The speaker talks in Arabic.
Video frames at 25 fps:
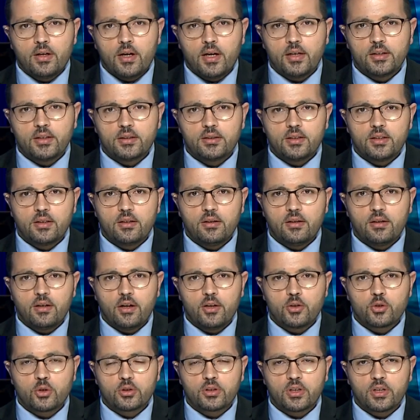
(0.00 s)
هدد
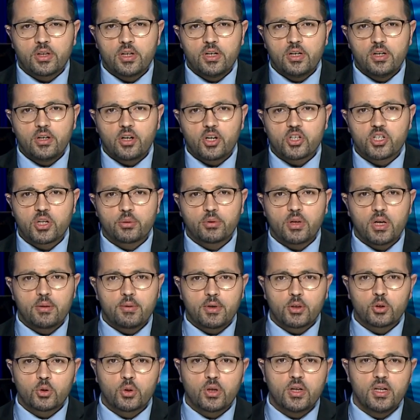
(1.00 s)
الرئيس التركي رجب
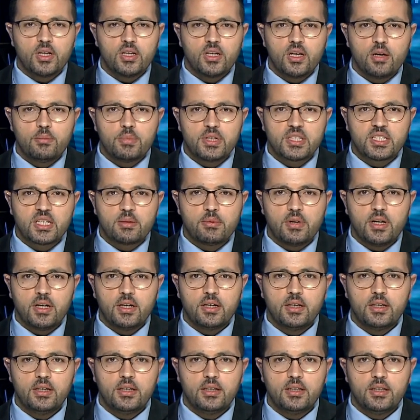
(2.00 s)
طيب أردوغان
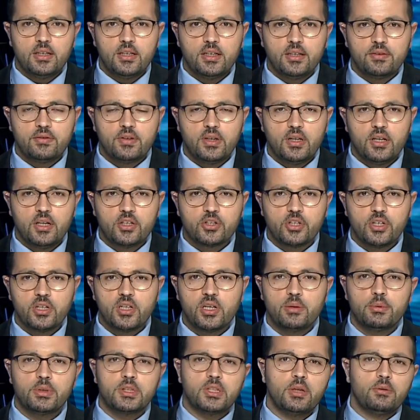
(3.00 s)
بالسماح لآلاف
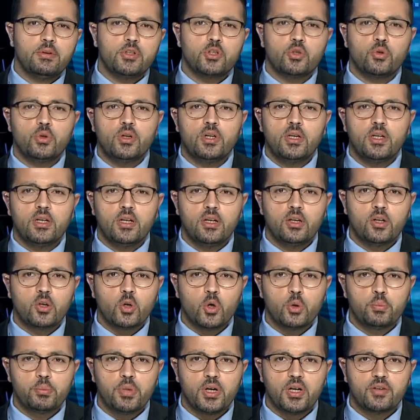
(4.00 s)
اللاجئين بالتوجه إلى
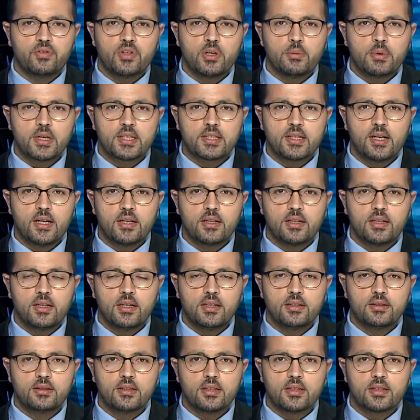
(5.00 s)
أوروبا في مساع
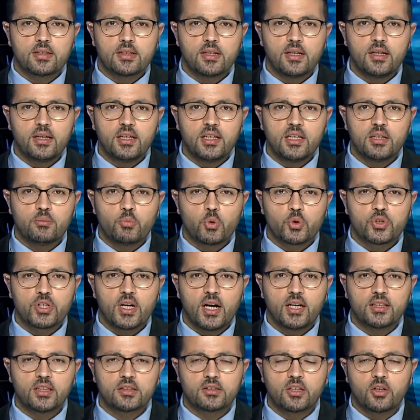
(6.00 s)
لانتزاع
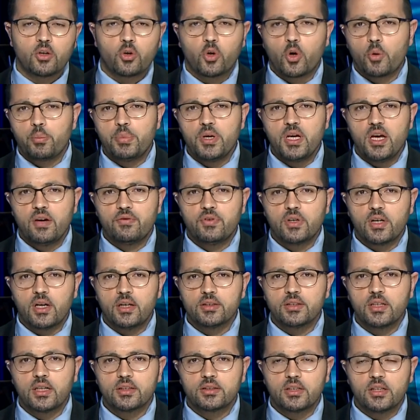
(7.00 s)
مساعدة أوروبية في
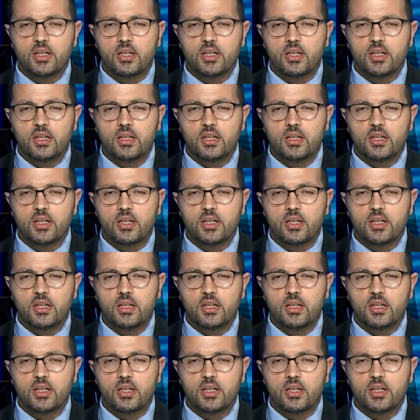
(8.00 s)
قضية